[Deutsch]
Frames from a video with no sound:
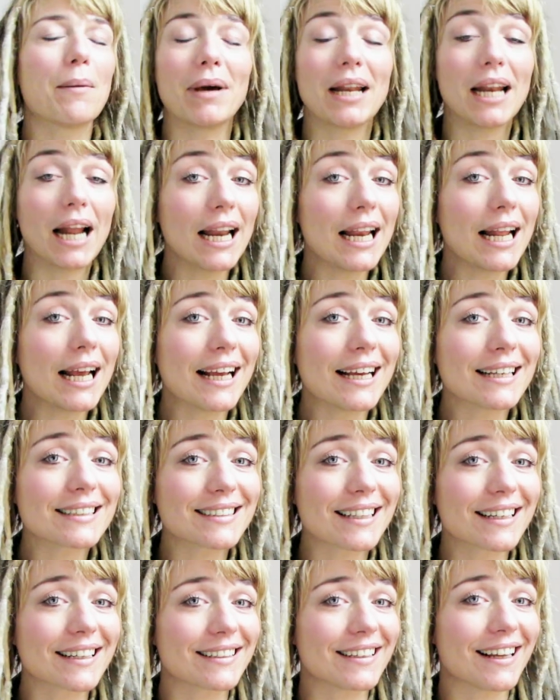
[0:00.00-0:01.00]
Mein
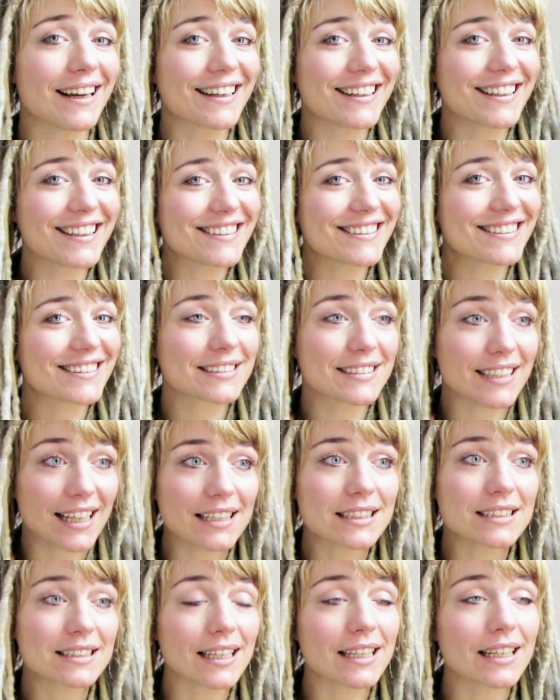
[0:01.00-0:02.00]
allererster Gedanke ist
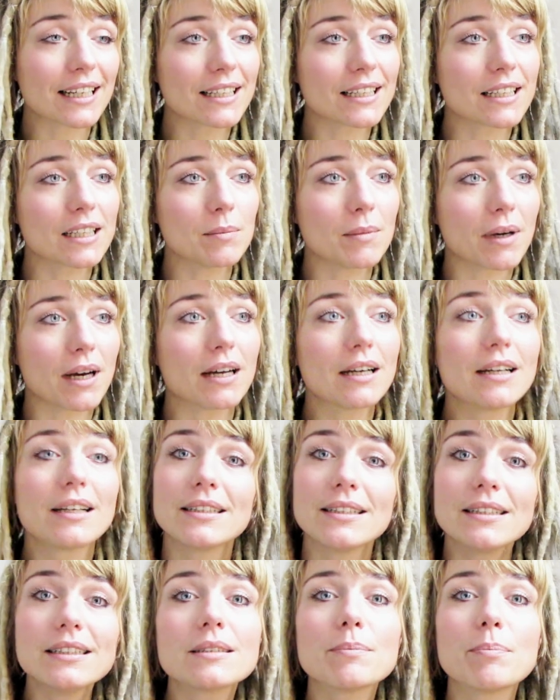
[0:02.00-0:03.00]
tatsächlich immer,
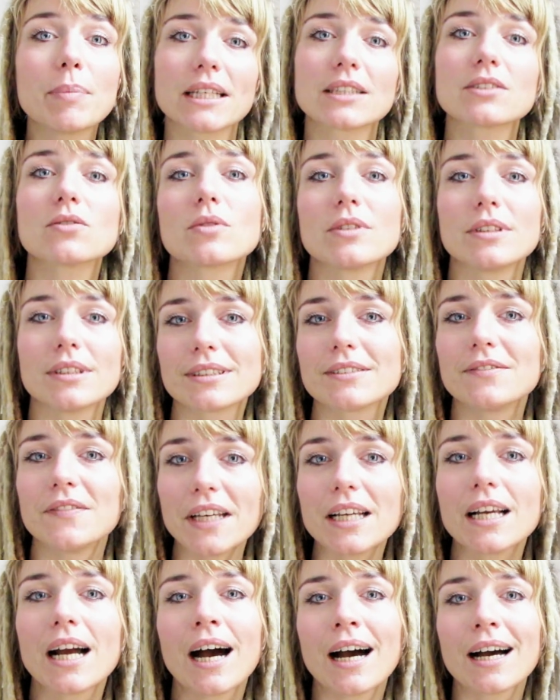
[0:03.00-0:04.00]
diese Person ist
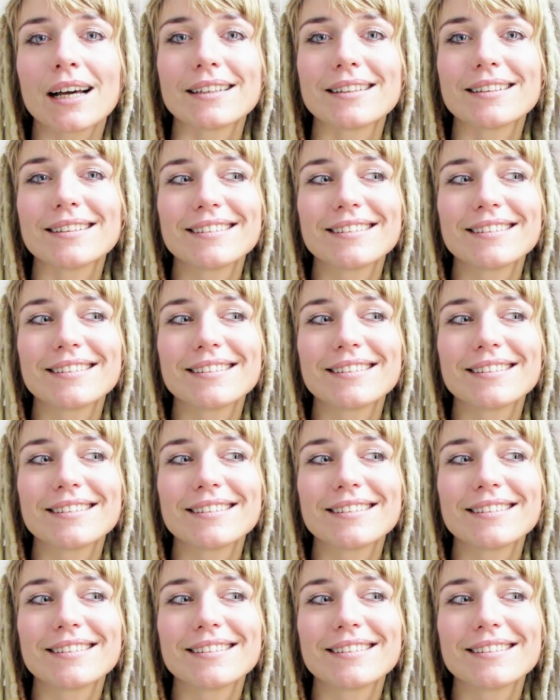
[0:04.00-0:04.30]
vegan.